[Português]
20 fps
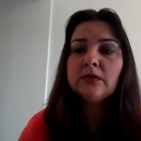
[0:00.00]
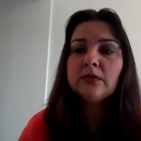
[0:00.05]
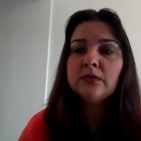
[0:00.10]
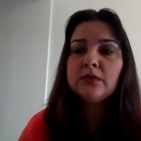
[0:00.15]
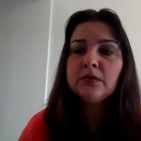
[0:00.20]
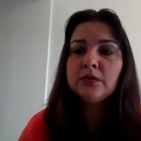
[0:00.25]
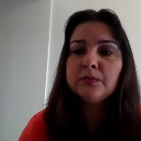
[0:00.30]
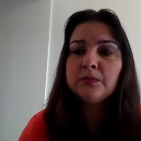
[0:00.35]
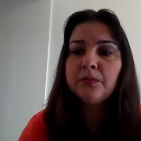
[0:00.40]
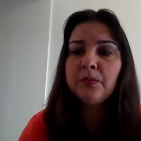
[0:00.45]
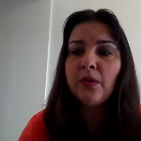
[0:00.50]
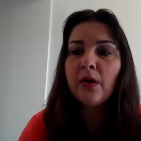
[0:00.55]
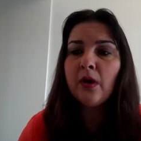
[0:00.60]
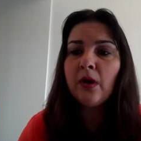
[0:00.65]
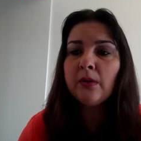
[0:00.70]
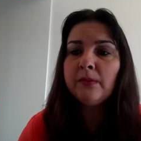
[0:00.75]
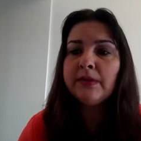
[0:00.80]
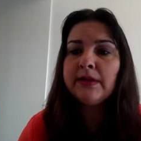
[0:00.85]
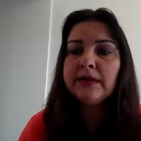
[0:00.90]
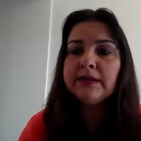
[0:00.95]
dos
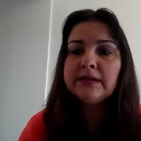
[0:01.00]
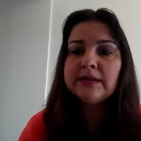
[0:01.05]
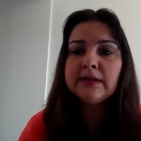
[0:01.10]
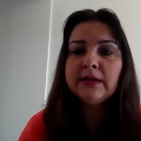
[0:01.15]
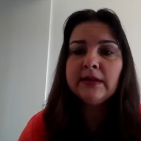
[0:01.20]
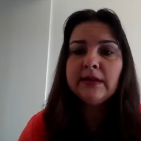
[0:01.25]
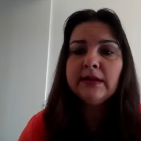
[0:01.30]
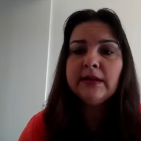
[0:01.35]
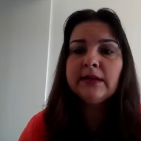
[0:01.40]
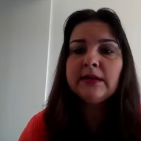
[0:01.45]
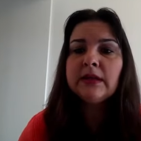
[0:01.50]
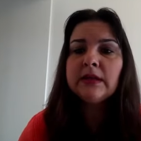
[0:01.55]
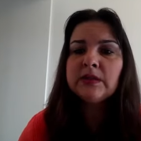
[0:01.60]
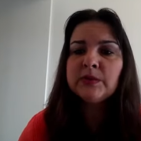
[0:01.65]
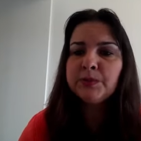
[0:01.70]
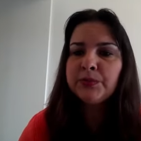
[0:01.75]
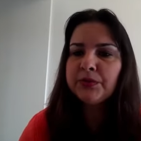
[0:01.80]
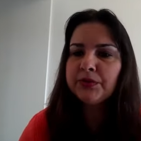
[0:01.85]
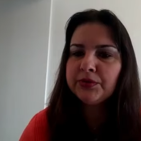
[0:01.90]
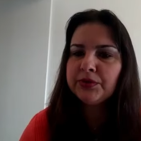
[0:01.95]
pobres e
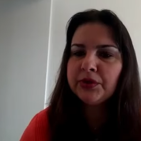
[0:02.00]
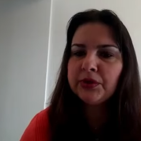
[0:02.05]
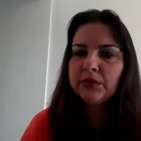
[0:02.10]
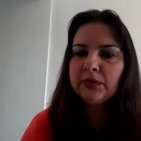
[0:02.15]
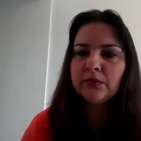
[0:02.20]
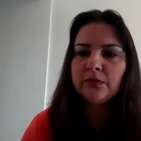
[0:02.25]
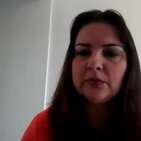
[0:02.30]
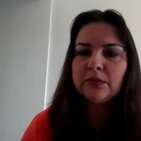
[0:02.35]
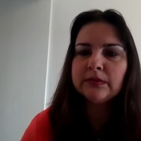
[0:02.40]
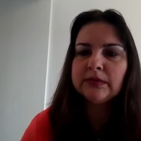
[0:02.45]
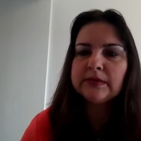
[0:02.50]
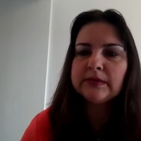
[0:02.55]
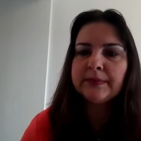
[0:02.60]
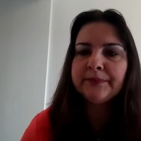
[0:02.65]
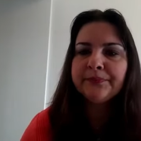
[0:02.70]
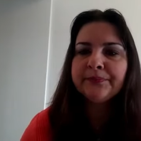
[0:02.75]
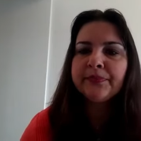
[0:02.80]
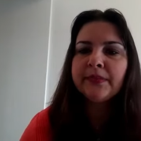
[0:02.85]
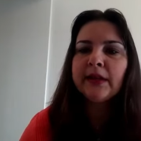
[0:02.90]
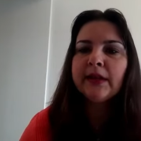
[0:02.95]
das prostitutas,